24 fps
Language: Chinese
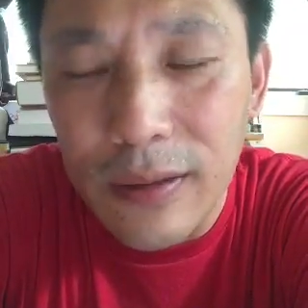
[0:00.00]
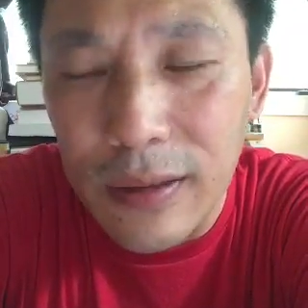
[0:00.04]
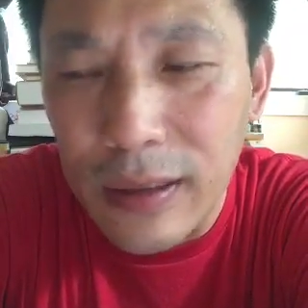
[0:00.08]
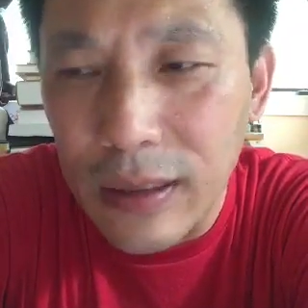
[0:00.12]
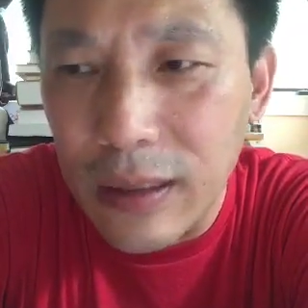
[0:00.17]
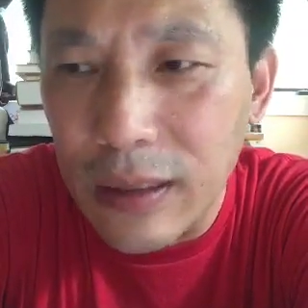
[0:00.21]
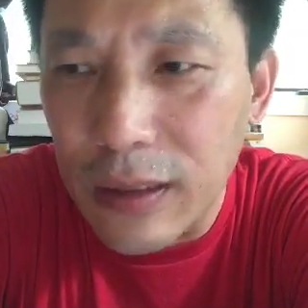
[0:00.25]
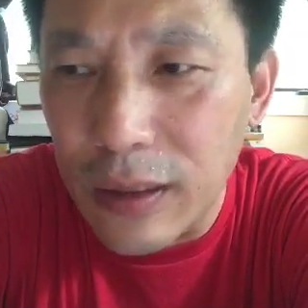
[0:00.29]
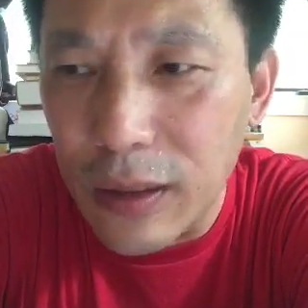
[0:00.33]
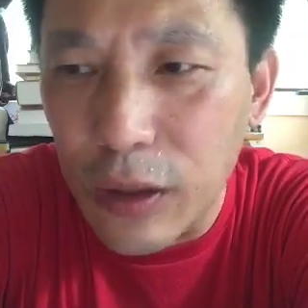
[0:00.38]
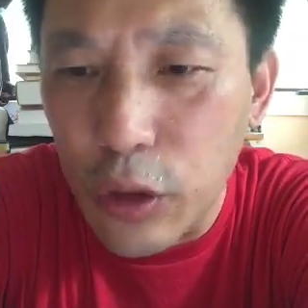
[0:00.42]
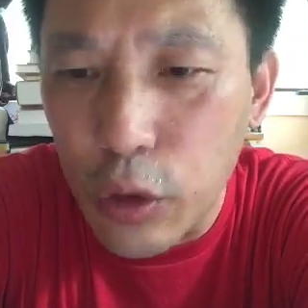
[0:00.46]

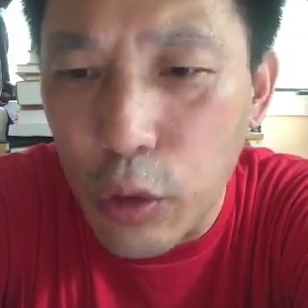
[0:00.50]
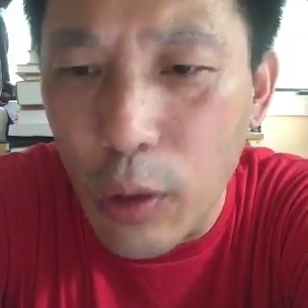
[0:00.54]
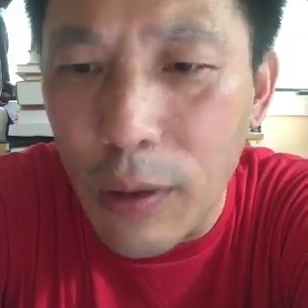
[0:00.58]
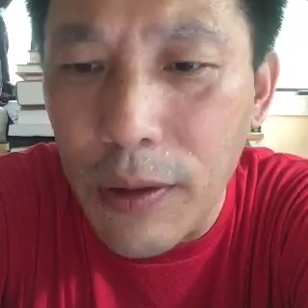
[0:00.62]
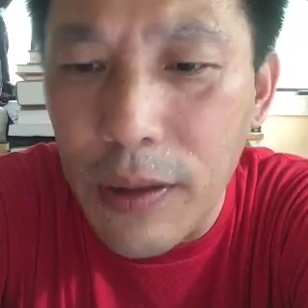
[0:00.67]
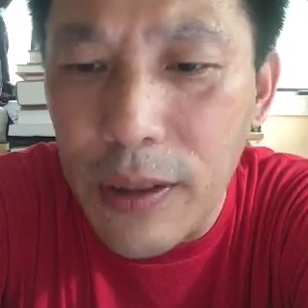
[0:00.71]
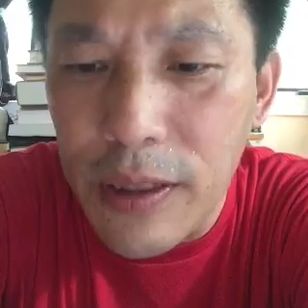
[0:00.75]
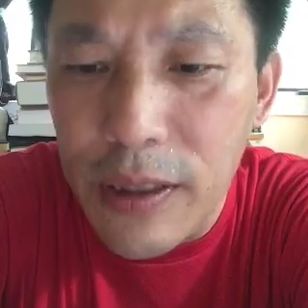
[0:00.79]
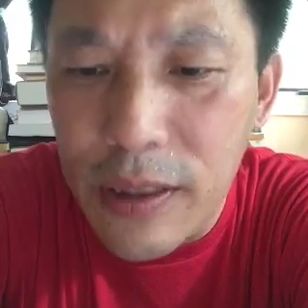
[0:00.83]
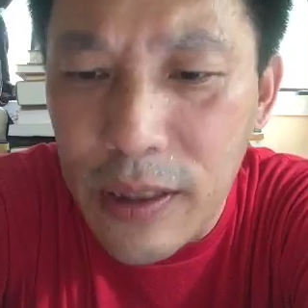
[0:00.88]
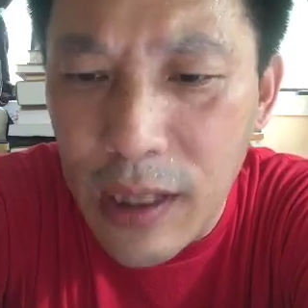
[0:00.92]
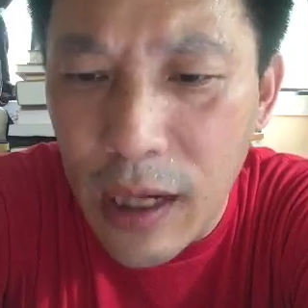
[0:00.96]
这个
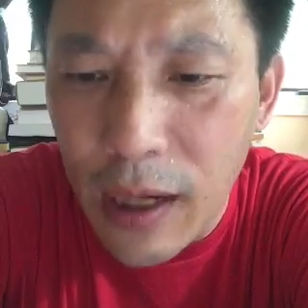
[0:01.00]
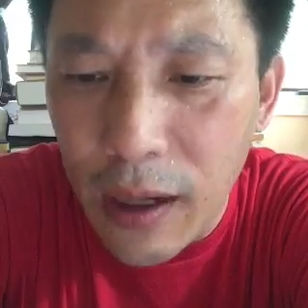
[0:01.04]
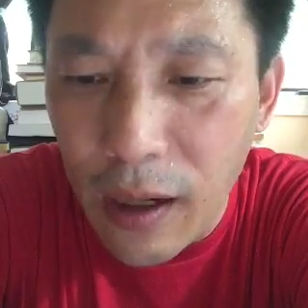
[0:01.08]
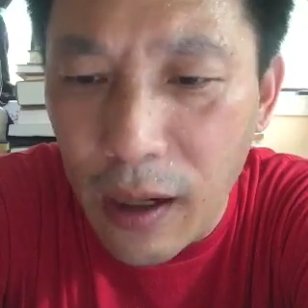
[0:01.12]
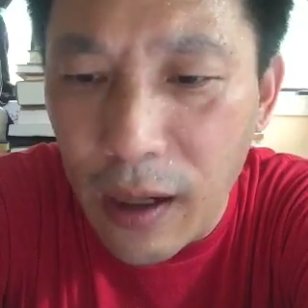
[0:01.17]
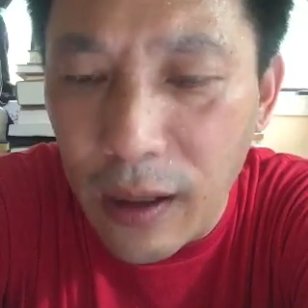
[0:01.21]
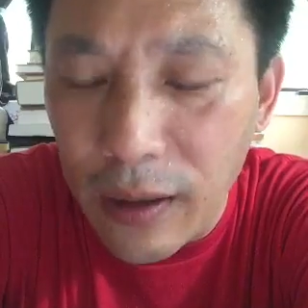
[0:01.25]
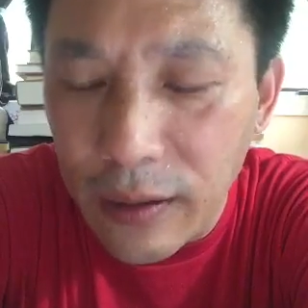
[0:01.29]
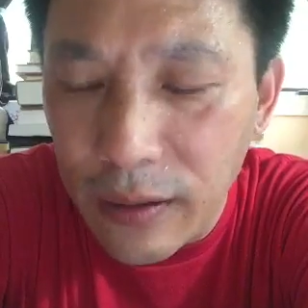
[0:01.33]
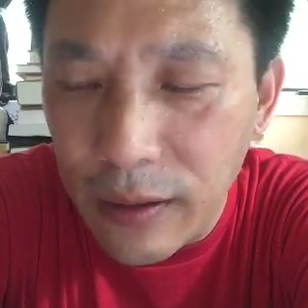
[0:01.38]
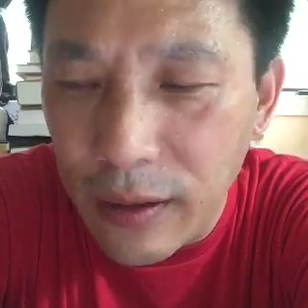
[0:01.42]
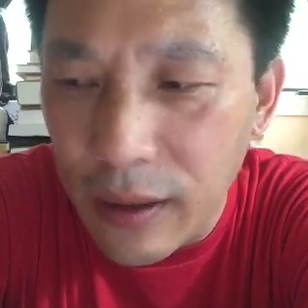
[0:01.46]
双刃剑
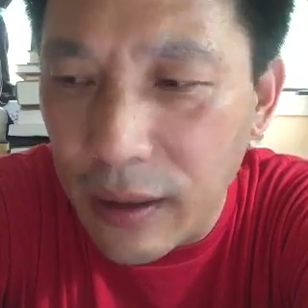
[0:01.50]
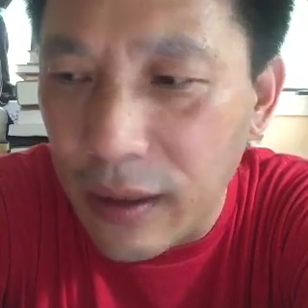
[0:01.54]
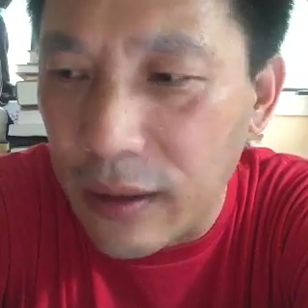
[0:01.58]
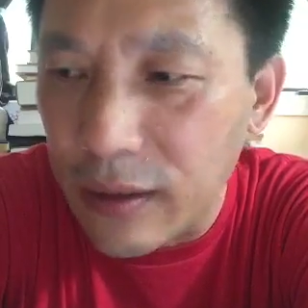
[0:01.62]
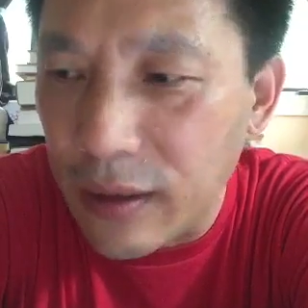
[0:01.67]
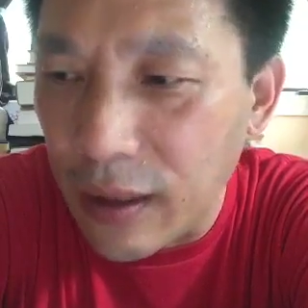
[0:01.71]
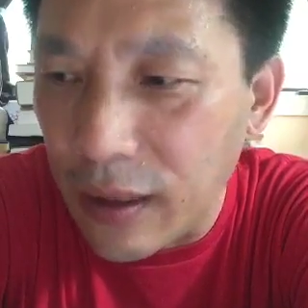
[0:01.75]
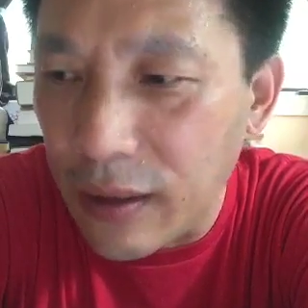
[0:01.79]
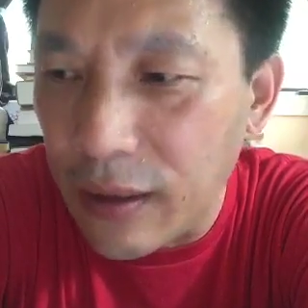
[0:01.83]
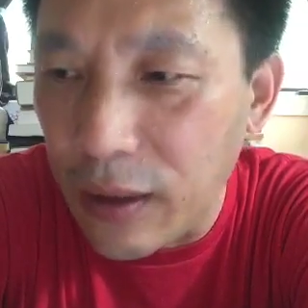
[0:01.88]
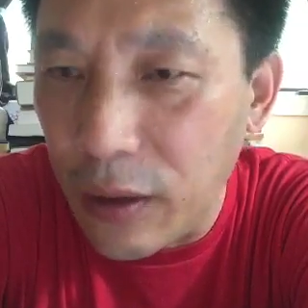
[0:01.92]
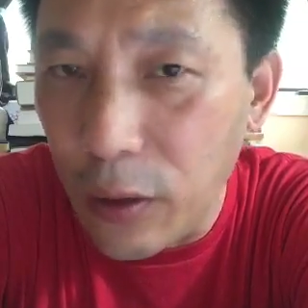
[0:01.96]
啊啊，
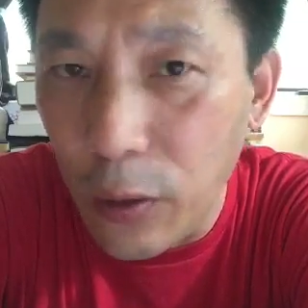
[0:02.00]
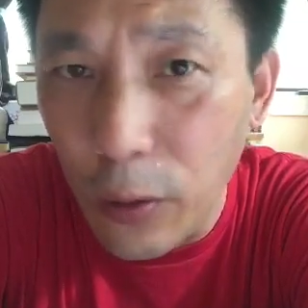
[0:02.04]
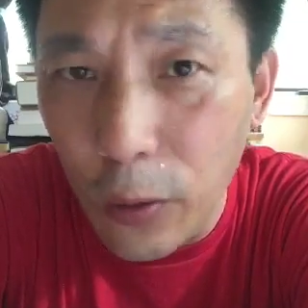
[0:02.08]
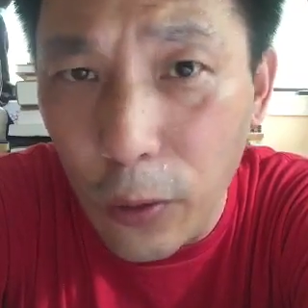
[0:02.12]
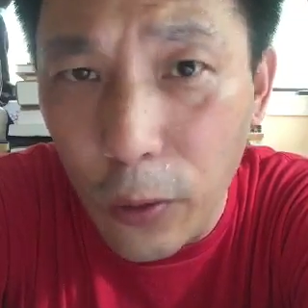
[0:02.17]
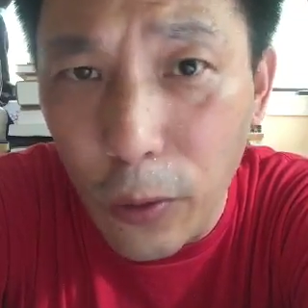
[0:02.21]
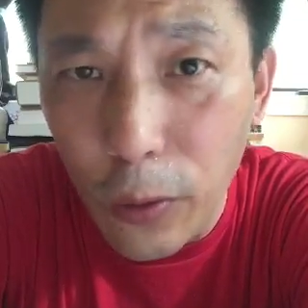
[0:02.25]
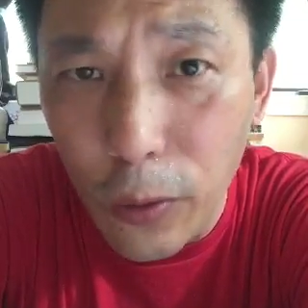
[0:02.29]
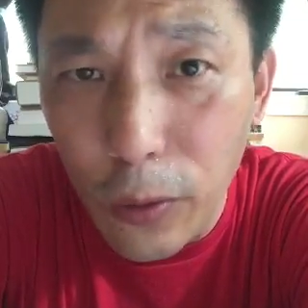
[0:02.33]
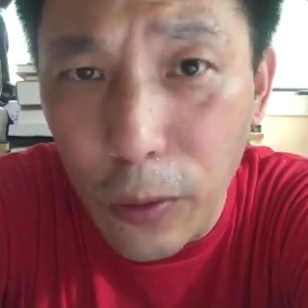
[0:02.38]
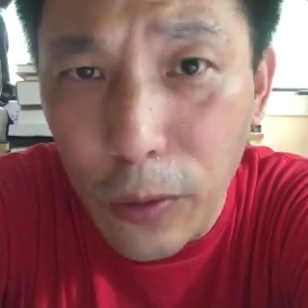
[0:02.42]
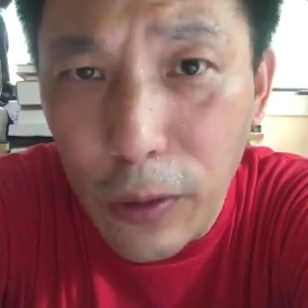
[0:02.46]
它能
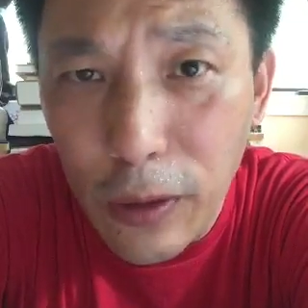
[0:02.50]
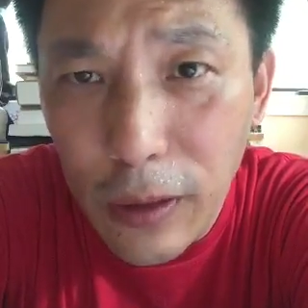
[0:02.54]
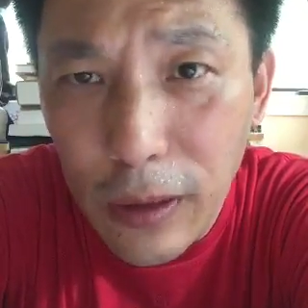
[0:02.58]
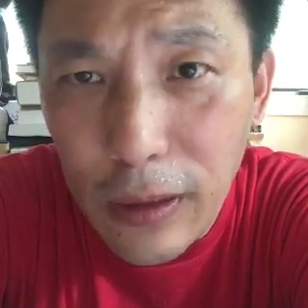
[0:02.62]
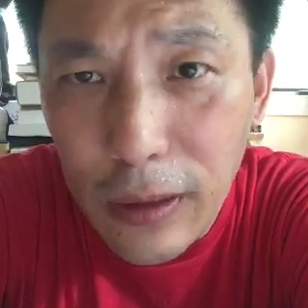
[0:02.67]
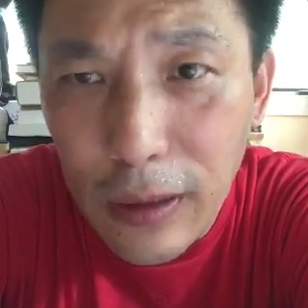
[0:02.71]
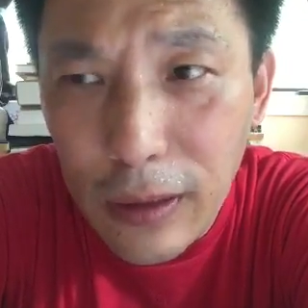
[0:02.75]
够，